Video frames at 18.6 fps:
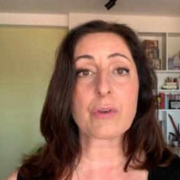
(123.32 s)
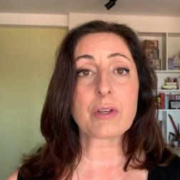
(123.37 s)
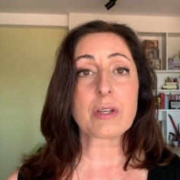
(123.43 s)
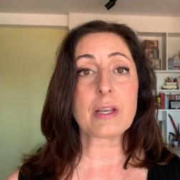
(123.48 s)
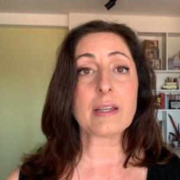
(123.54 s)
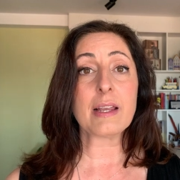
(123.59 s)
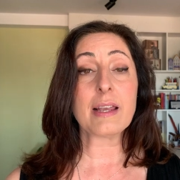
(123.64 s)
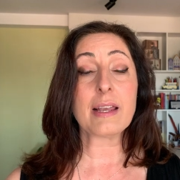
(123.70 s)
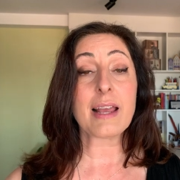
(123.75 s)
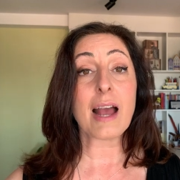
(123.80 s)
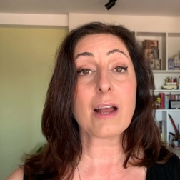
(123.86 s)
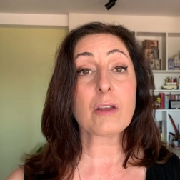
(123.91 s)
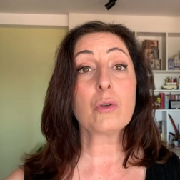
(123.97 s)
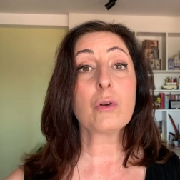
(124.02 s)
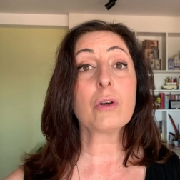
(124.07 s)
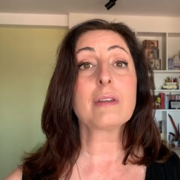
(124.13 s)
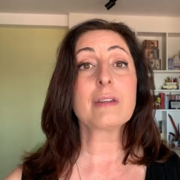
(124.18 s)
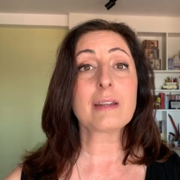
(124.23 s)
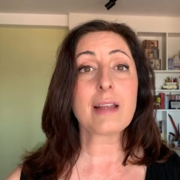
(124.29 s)
você tem que
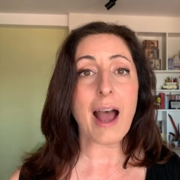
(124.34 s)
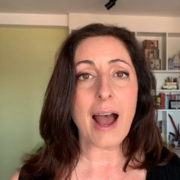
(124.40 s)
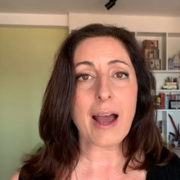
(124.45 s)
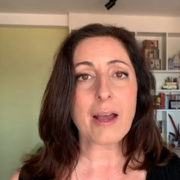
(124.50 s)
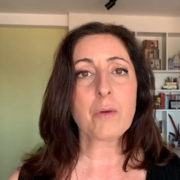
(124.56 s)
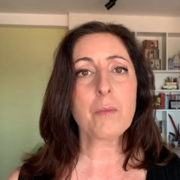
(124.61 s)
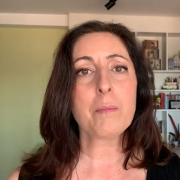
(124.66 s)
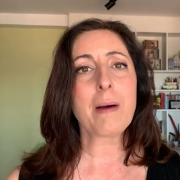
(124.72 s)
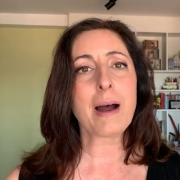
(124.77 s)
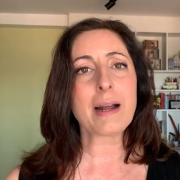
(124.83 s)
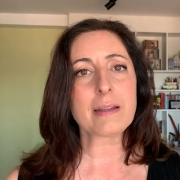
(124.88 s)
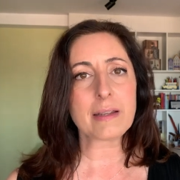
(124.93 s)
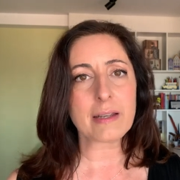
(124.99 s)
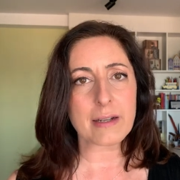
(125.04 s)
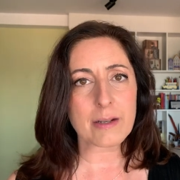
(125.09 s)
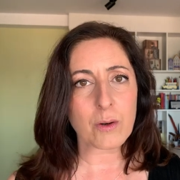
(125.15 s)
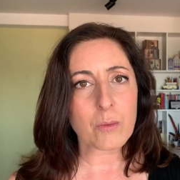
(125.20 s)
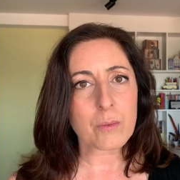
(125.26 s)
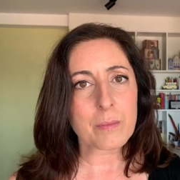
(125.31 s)
adotar um
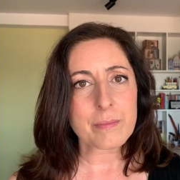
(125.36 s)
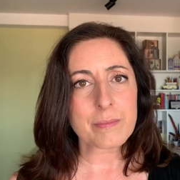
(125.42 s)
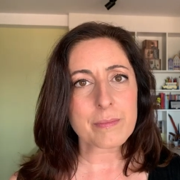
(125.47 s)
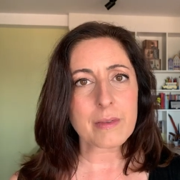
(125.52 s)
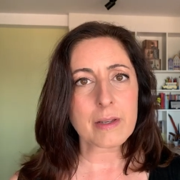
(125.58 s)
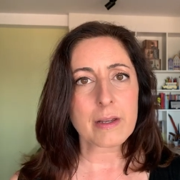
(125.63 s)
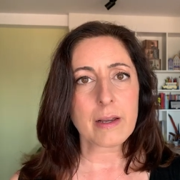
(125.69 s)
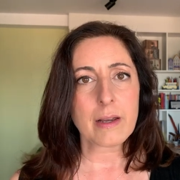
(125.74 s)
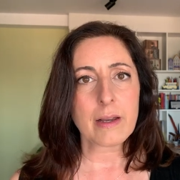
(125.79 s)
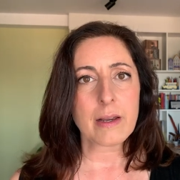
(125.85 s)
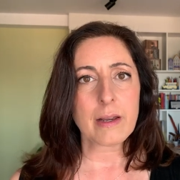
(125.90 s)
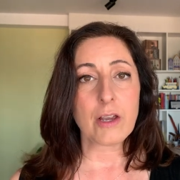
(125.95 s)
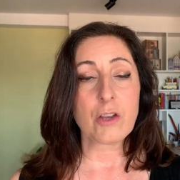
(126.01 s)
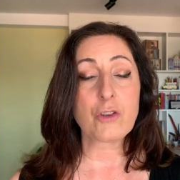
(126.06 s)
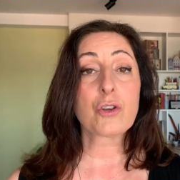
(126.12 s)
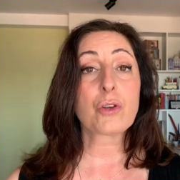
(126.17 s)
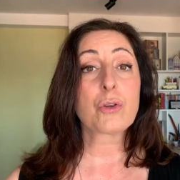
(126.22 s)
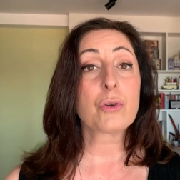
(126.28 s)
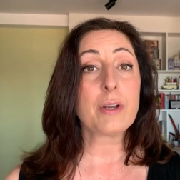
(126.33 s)
padrão
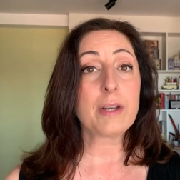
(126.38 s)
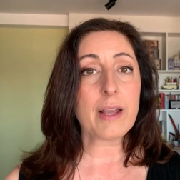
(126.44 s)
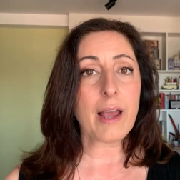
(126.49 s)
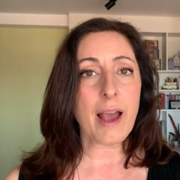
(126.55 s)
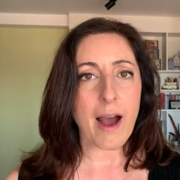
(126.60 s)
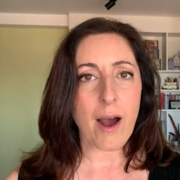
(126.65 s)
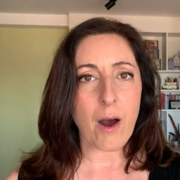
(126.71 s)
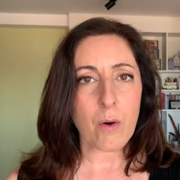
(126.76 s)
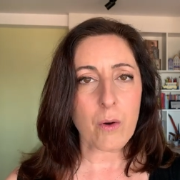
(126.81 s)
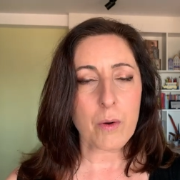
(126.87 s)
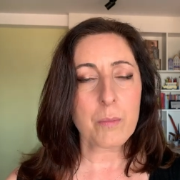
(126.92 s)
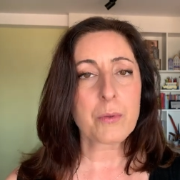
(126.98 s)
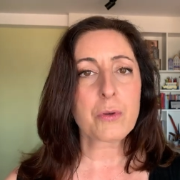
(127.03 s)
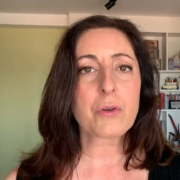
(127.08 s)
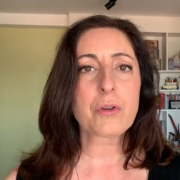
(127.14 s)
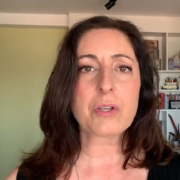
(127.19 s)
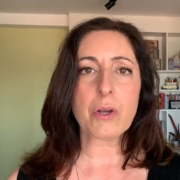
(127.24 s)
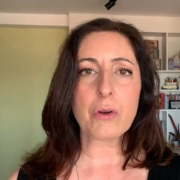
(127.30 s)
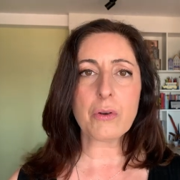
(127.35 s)
editorial para
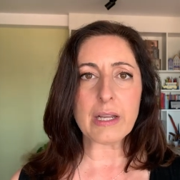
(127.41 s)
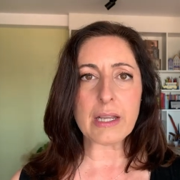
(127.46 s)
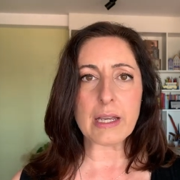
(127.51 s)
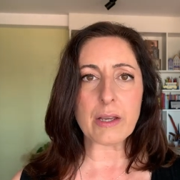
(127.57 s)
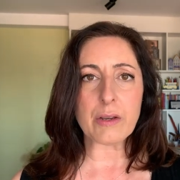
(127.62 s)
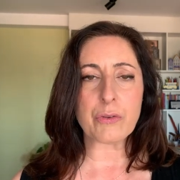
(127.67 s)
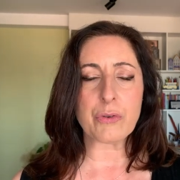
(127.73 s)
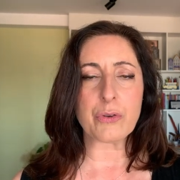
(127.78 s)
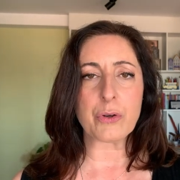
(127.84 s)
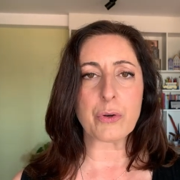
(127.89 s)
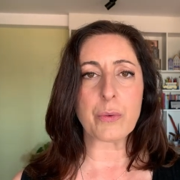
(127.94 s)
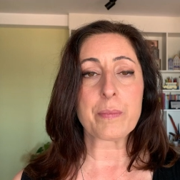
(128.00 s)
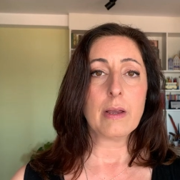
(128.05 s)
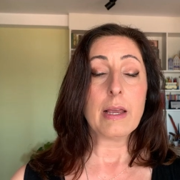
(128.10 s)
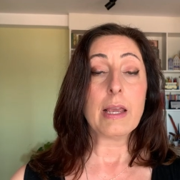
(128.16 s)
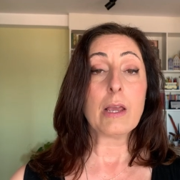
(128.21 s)
o seu livro.